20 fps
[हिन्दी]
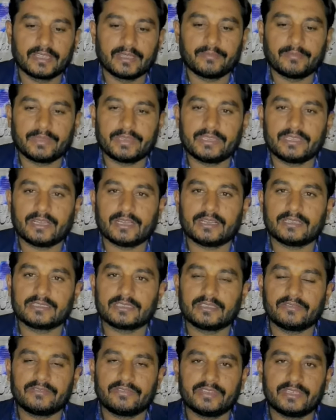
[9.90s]
मेरी आज
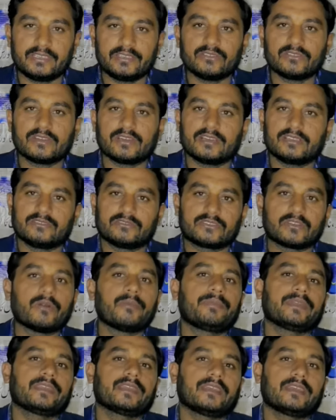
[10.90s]
की वीडियो का जो
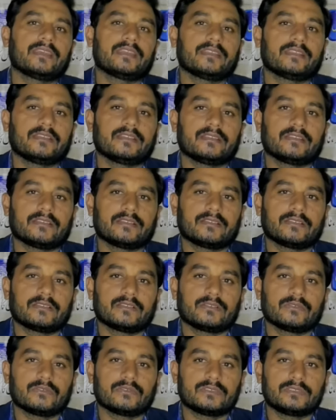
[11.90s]
टॉपिक है
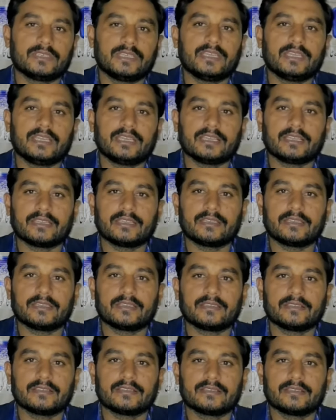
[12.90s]
वो ये है कि
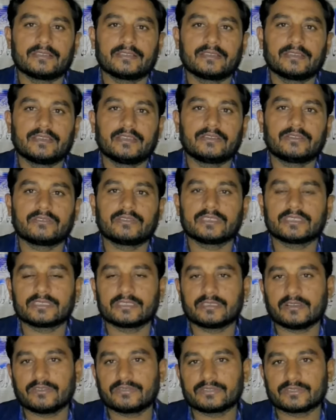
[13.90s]
इंट्रोडक्शन
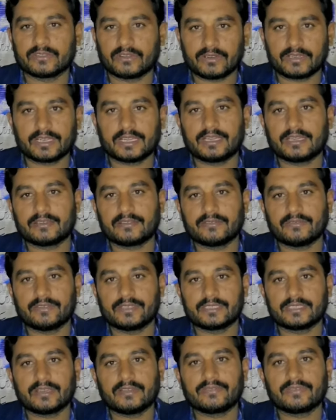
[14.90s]
ऑफ शॉर्ट हैंड विद
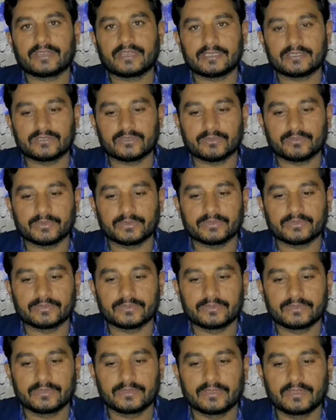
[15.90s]
जाफ़र अली जोपू
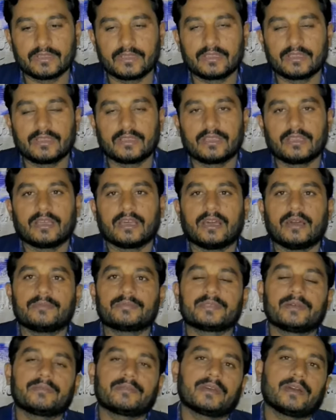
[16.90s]
आप
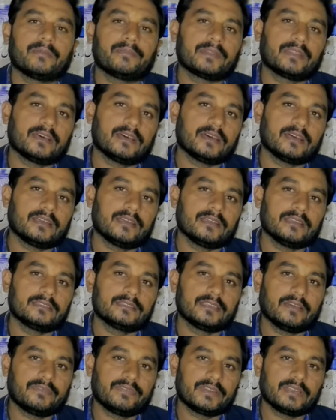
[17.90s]
सब का अपना
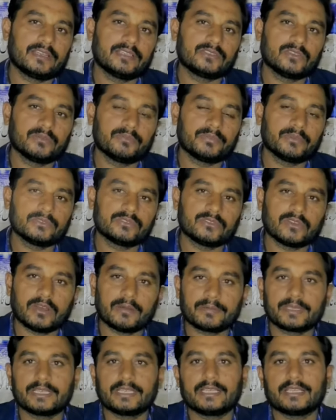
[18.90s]
जाफ़र अली जोपू जो
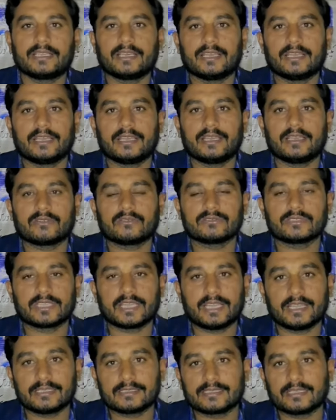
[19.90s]
आपके लिए लाया है कुछ
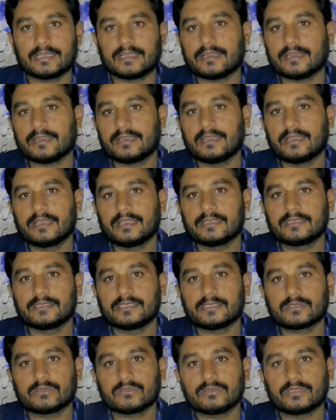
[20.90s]
ऐसा
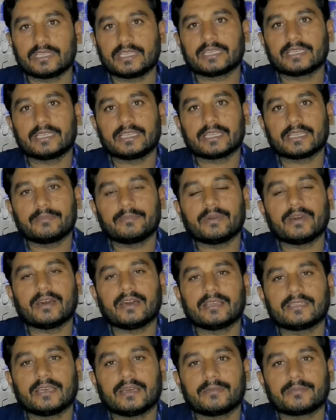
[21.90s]
जिसको देखने के
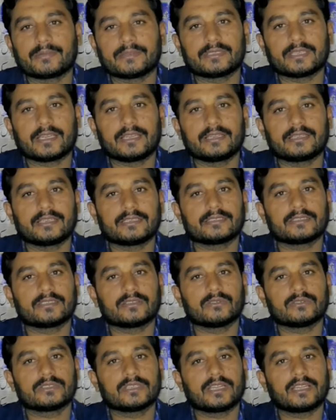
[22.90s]
बाद आपकी सारी टेंशन
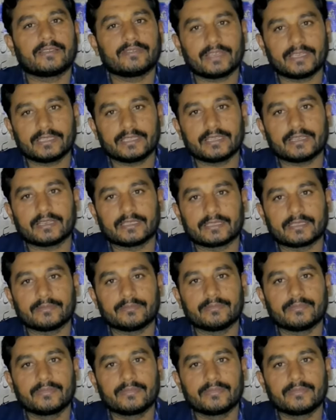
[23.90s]
हो जाने वाली है ख़त्म